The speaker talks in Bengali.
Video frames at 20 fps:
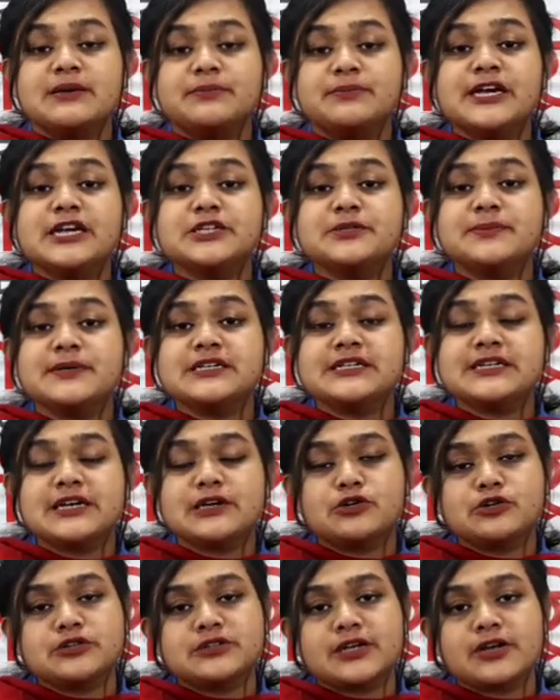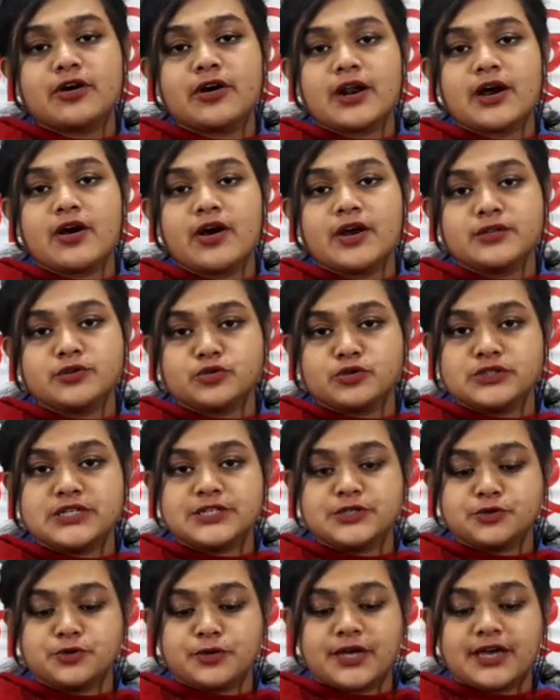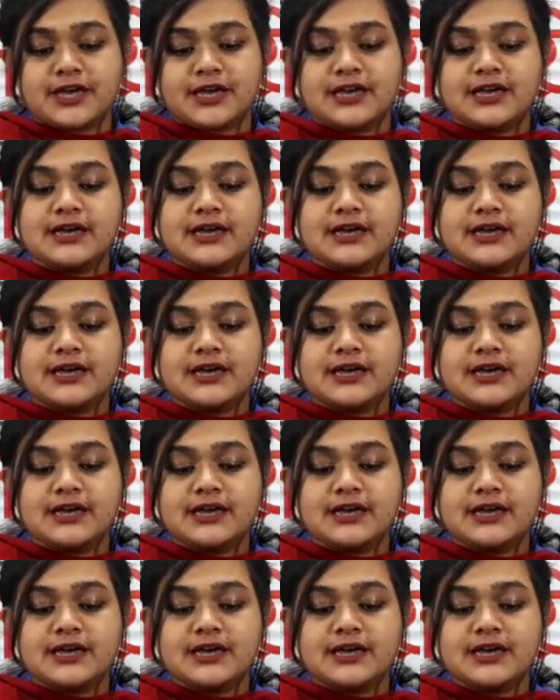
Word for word: বিষ মিশিয়ে হত্যা করা হয় দুই শিশুকে